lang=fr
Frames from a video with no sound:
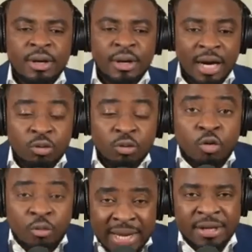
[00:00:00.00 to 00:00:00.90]
En nous
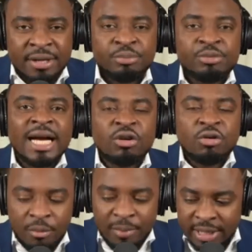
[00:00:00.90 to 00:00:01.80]
goumer pour nous garder
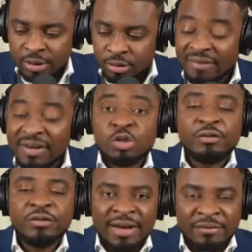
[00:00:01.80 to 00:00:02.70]
comment nous t'avons
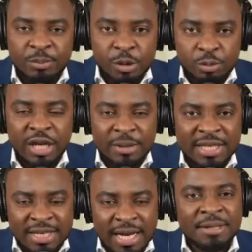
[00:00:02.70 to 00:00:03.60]
sauver la vie plus pour dans
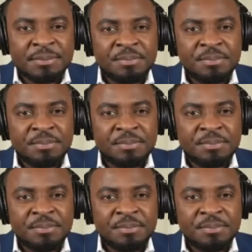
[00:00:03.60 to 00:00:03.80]
pays ça.